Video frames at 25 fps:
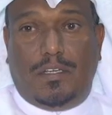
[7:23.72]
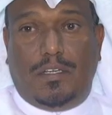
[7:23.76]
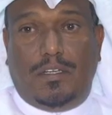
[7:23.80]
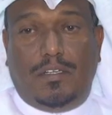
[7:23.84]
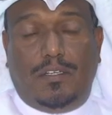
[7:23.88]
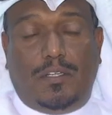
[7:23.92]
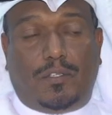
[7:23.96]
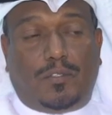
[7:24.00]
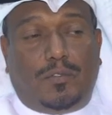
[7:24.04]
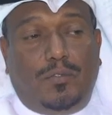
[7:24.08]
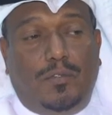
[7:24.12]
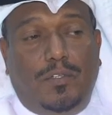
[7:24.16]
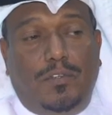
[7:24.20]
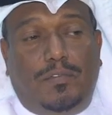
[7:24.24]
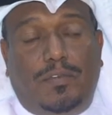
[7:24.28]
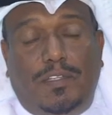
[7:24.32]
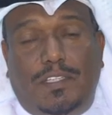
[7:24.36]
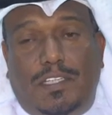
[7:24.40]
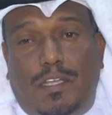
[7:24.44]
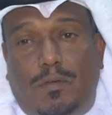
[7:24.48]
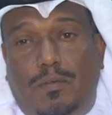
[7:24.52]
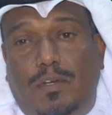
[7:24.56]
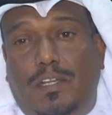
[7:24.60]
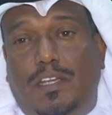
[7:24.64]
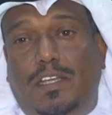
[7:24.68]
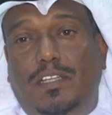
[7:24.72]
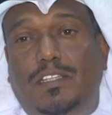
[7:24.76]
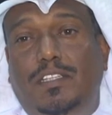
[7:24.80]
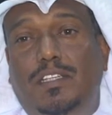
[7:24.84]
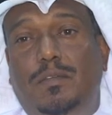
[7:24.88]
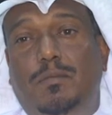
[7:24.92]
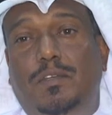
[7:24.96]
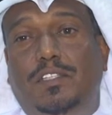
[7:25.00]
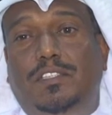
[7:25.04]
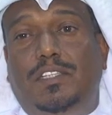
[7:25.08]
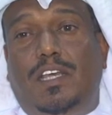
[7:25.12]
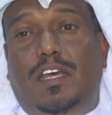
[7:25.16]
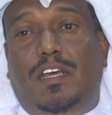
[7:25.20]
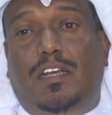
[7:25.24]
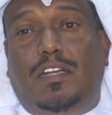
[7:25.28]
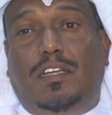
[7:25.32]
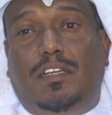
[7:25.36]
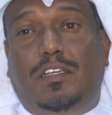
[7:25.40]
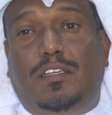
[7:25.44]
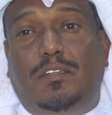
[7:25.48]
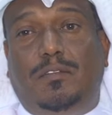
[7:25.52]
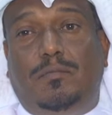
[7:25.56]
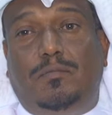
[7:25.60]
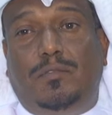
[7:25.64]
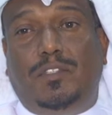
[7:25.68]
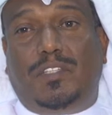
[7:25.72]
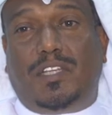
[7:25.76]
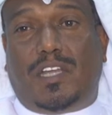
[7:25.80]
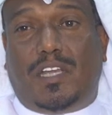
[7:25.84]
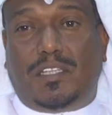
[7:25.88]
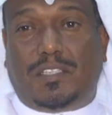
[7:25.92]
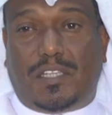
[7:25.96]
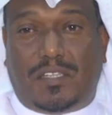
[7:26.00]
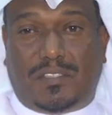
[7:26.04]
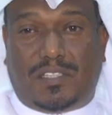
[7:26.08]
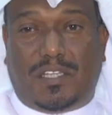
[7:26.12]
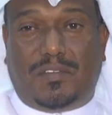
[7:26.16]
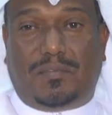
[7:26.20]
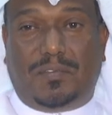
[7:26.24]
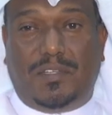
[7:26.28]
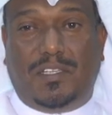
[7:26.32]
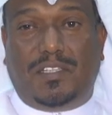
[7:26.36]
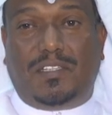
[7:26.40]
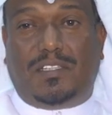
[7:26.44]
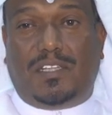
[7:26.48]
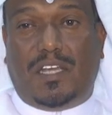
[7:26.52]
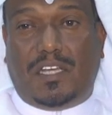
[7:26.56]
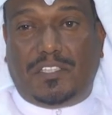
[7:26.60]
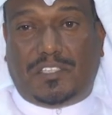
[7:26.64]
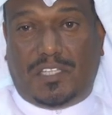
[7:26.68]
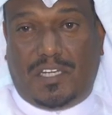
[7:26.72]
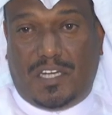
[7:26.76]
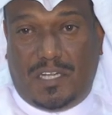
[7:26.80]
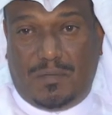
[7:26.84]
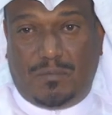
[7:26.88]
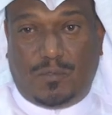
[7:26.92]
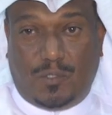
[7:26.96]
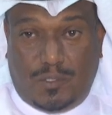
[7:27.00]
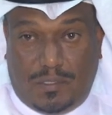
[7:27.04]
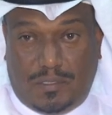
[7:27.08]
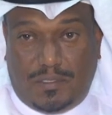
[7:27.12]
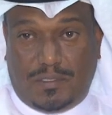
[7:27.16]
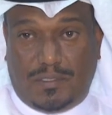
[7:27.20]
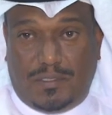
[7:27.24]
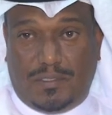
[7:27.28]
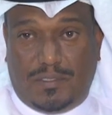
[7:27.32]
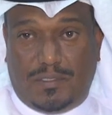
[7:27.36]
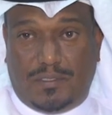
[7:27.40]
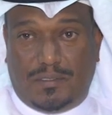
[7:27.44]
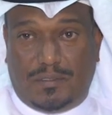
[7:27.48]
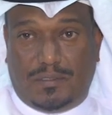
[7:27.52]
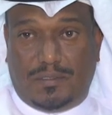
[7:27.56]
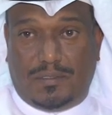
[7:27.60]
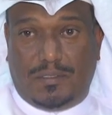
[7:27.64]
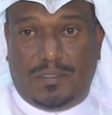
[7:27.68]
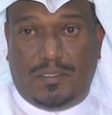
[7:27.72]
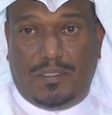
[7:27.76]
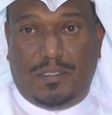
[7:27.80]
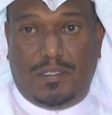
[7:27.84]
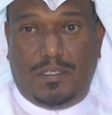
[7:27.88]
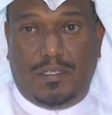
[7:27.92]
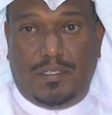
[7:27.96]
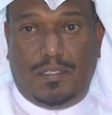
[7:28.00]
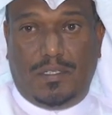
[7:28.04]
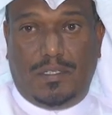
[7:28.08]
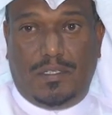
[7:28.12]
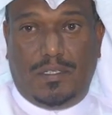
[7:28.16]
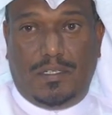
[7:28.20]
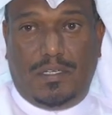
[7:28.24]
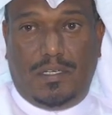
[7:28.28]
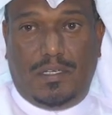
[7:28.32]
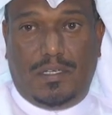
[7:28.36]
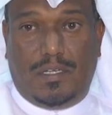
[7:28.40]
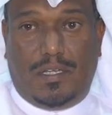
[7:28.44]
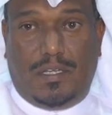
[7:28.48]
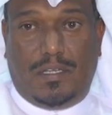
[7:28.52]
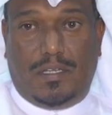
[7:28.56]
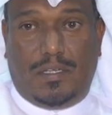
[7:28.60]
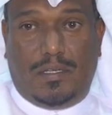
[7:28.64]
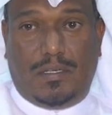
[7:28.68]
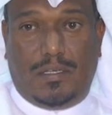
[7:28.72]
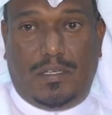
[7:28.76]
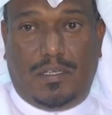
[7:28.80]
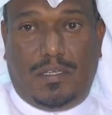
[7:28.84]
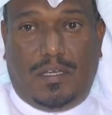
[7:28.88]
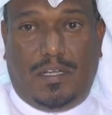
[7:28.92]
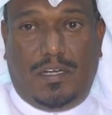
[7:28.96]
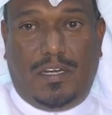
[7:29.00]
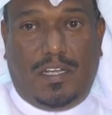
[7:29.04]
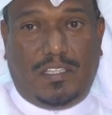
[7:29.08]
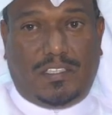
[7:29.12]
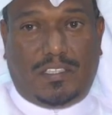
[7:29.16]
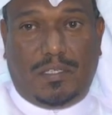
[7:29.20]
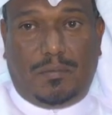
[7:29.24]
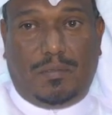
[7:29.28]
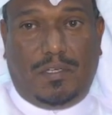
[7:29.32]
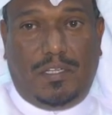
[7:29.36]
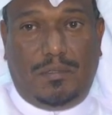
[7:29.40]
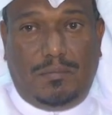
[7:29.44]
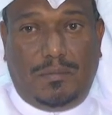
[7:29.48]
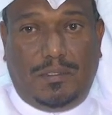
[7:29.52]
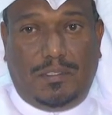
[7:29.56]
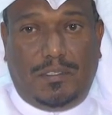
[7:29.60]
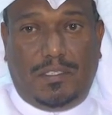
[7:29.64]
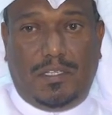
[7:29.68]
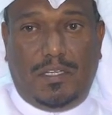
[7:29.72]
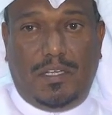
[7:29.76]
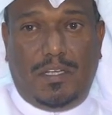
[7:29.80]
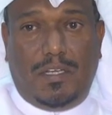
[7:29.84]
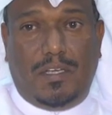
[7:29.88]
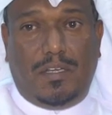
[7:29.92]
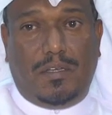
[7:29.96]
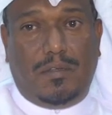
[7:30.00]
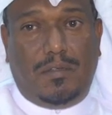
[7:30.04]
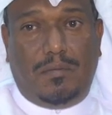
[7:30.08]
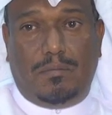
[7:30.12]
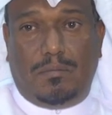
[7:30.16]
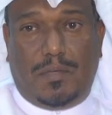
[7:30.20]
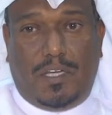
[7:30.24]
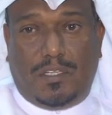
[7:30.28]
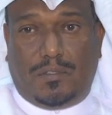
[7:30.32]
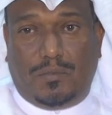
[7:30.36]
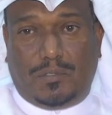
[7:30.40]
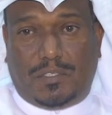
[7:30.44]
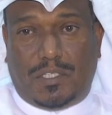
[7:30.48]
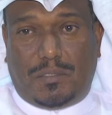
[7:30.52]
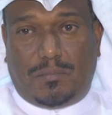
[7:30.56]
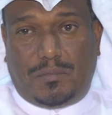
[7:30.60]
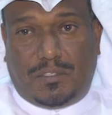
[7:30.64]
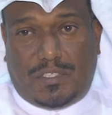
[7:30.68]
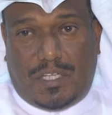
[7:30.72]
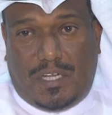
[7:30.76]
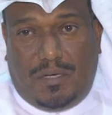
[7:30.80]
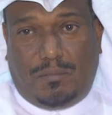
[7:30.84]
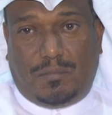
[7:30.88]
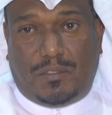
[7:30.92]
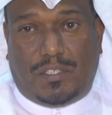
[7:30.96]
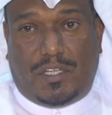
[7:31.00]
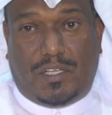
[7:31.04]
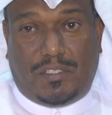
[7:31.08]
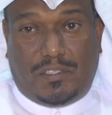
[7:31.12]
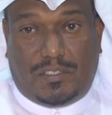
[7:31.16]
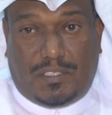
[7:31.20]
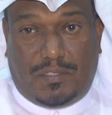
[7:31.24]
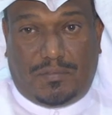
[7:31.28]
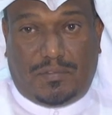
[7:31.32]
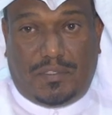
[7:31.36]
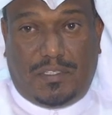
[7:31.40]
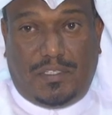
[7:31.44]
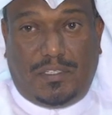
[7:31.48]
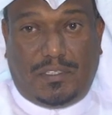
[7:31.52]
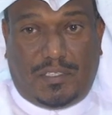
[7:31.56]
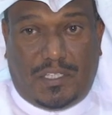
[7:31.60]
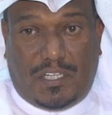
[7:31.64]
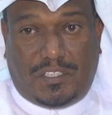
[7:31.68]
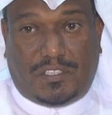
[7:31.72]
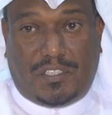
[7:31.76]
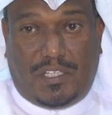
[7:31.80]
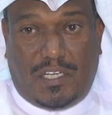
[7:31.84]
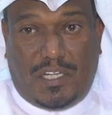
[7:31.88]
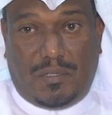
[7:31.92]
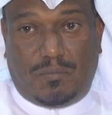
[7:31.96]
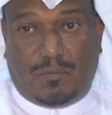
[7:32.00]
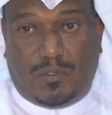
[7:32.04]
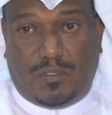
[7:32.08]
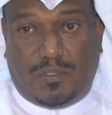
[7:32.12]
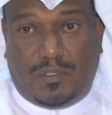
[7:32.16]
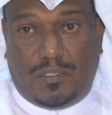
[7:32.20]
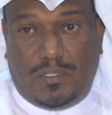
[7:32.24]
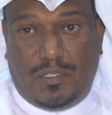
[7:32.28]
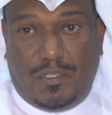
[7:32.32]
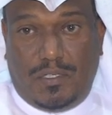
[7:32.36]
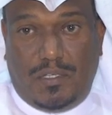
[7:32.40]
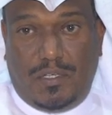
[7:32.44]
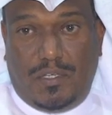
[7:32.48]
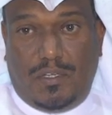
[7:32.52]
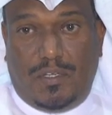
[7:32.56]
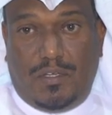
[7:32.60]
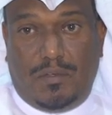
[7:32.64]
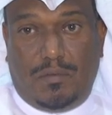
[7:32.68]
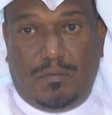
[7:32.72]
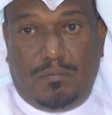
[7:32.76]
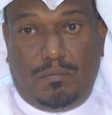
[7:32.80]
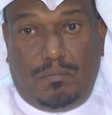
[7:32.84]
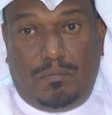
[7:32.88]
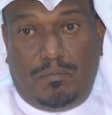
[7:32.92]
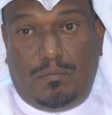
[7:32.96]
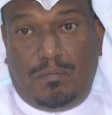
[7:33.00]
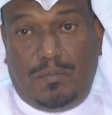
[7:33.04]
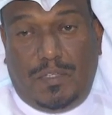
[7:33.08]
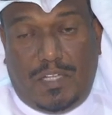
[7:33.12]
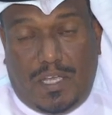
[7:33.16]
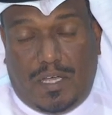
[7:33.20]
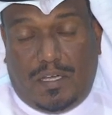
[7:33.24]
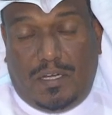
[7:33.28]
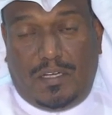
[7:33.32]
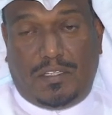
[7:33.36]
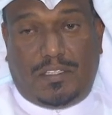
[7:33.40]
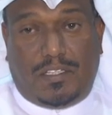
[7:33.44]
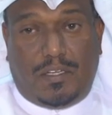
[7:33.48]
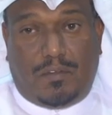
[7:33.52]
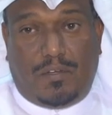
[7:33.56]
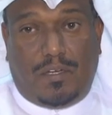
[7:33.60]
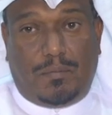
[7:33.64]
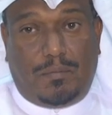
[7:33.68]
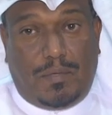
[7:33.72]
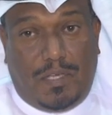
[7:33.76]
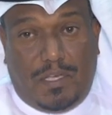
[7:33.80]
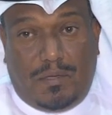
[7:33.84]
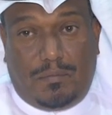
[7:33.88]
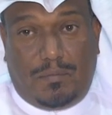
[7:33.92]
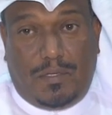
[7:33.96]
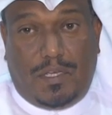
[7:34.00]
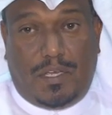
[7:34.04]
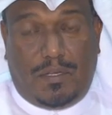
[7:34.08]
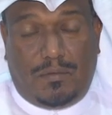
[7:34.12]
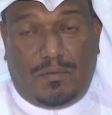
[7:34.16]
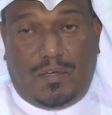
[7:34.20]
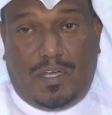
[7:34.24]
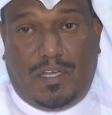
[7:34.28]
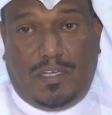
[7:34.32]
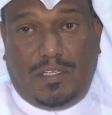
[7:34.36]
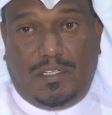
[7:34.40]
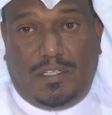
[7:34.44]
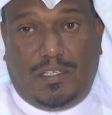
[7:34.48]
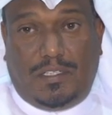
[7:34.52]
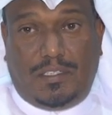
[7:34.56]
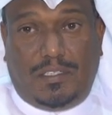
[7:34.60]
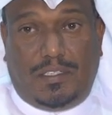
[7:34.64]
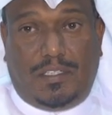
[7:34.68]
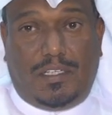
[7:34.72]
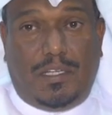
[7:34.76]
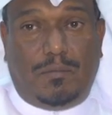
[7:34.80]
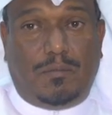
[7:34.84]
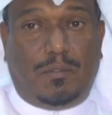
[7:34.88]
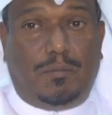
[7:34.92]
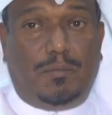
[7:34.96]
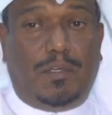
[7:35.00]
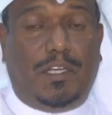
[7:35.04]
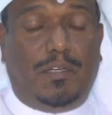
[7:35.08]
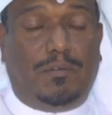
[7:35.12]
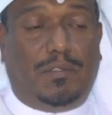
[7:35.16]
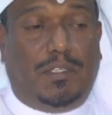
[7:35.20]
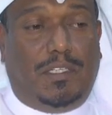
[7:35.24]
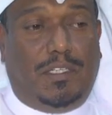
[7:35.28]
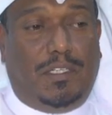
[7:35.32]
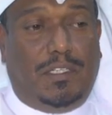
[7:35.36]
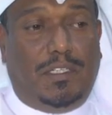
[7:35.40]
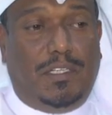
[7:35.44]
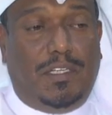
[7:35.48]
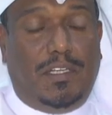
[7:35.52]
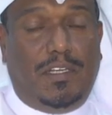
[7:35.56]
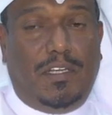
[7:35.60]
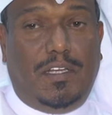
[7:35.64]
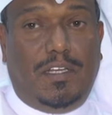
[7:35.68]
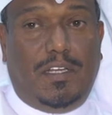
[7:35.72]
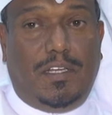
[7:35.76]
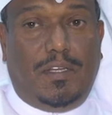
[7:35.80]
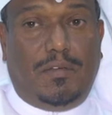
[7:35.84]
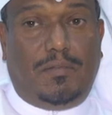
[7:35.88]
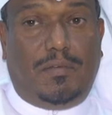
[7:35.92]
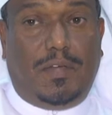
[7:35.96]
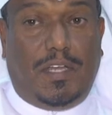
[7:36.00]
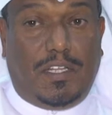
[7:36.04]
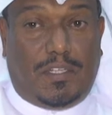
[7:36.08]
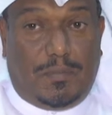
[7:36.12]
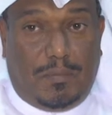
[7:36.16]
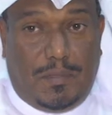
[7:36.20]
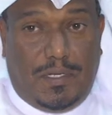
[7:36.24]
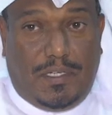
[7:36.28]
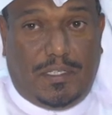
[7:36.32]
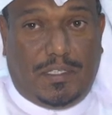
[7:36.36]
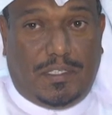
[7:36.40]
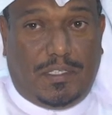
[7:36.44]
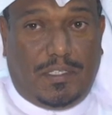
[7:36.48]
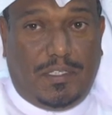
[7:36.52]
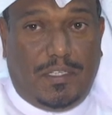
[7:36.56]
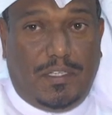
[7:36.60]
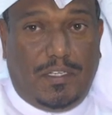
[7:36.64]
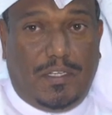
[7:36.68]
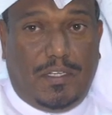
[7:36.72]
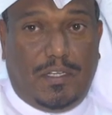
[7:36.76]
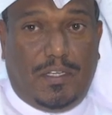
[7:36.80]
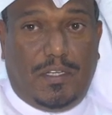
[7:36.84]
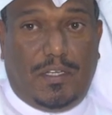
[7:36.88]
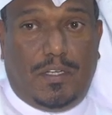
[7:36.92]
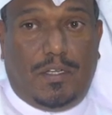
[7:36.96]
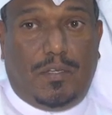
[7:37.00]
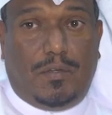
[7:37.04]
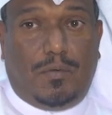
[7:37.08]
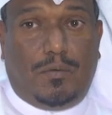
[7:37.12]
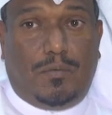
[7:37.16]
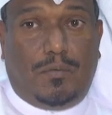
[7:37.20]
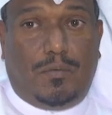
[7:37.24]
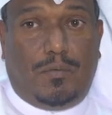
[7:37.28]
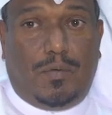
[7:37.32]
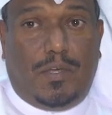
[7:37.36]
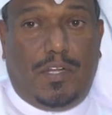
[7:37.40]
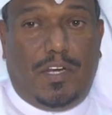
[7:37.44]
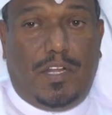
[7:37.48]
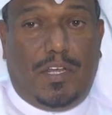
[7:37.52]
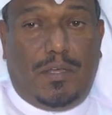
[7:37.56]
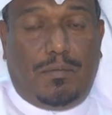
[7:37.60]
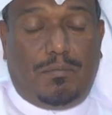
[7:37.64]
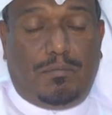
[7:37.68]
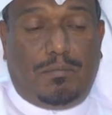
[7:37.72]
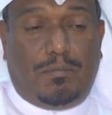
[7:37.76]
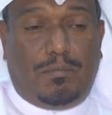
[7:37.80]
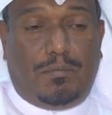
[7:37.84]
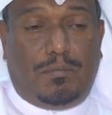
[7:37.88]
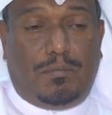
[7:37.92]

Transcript: ان تكون في الدوله عندنا مزارع متخصصه في انتاج الليمون لانه آه، على حسب علمي ما توجد مزارع متخصصه في انتاج الليمون داخل الدوله بانواعه يعني الليمون بانواعه فاتمنى وانا